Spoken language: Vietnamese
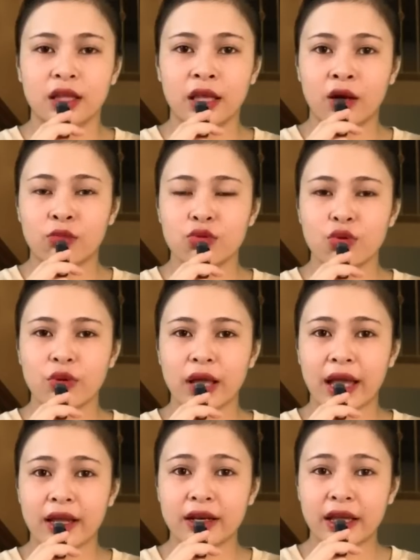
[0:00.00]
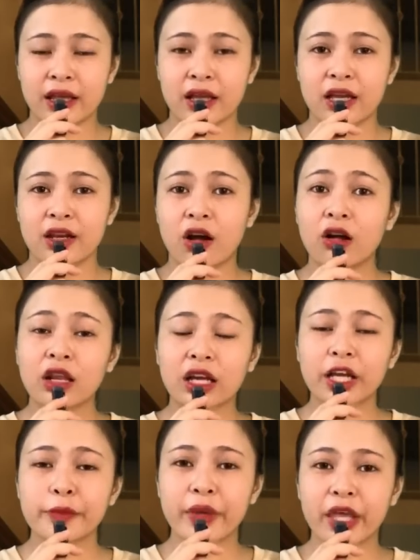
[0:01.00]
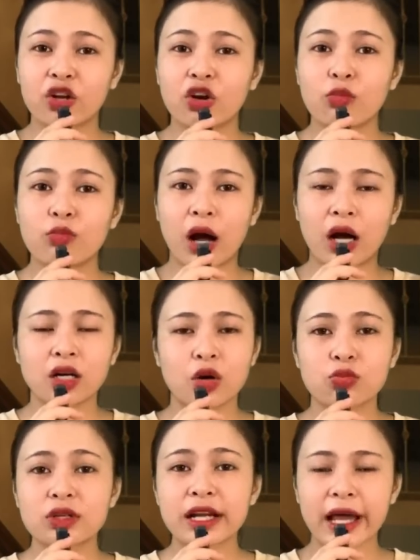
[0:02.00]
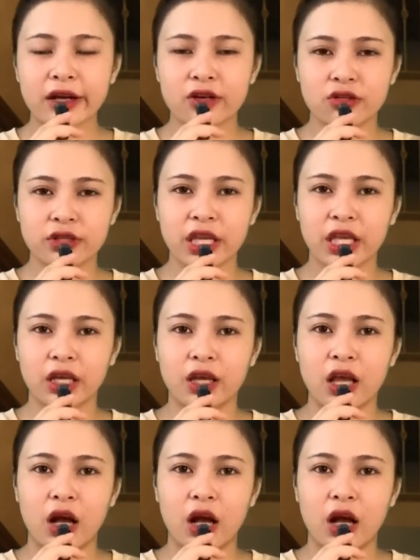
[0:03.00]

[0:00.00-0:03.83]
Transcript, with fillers: Thì ông chú hai này khi đó là cái miệng của ông mở không có ra được nha.